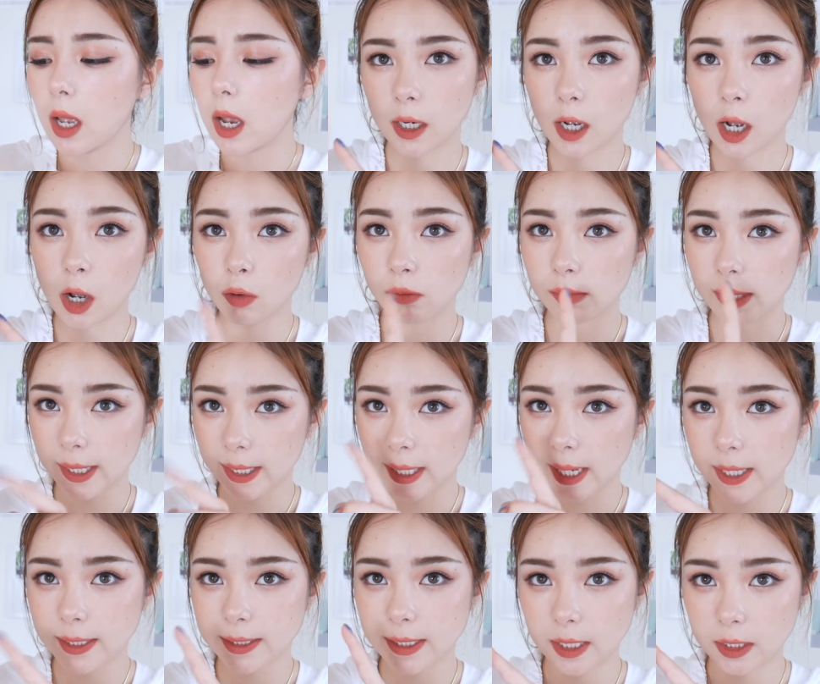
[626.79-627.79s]
然后我们来
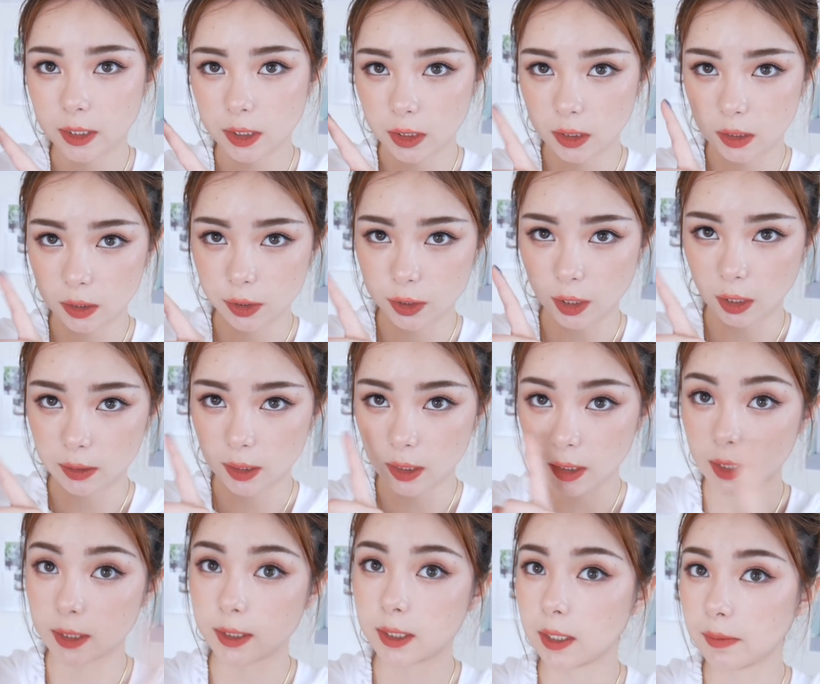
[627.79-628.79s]
看一下这个小的
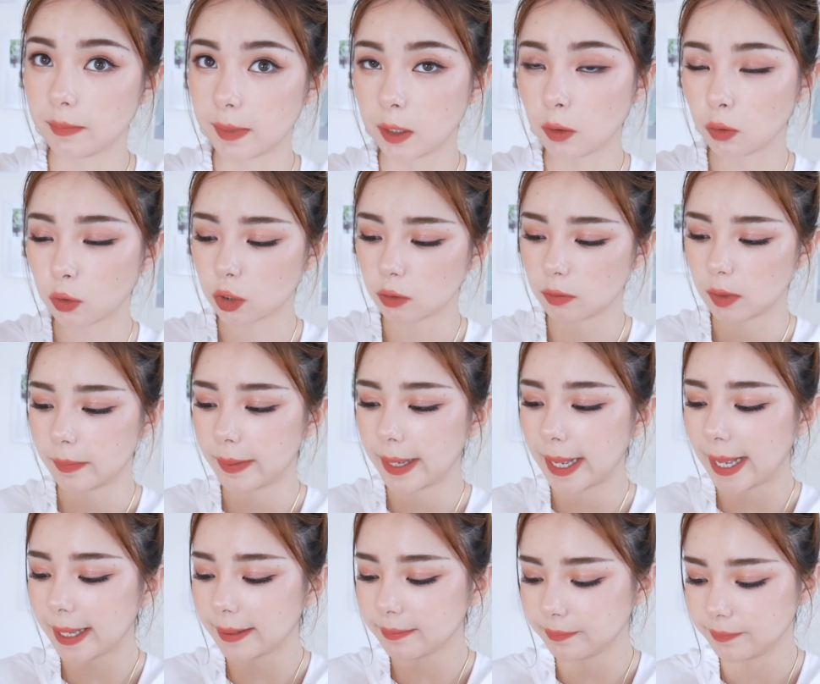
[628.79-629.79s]
盒子里面有什么
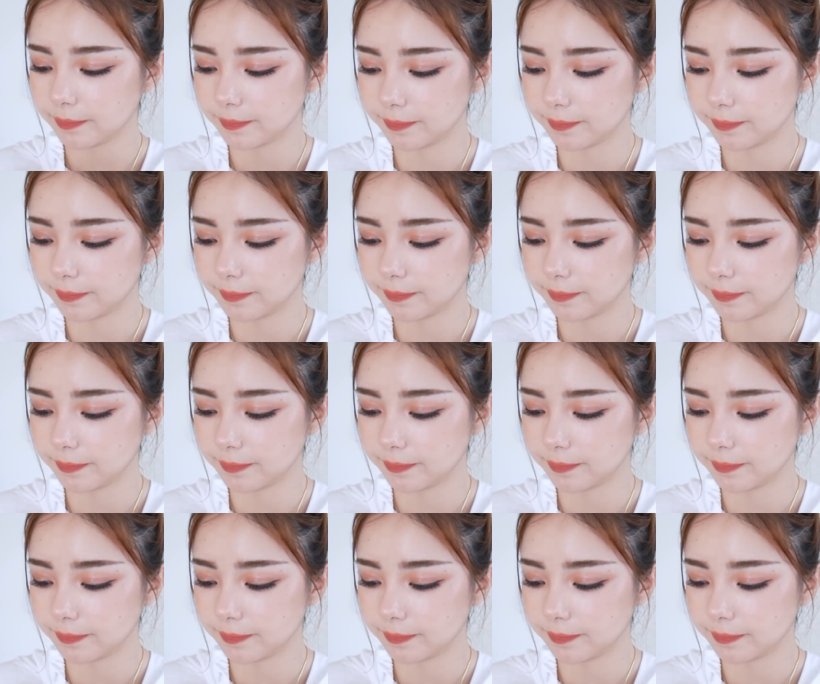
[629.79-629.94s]
吧。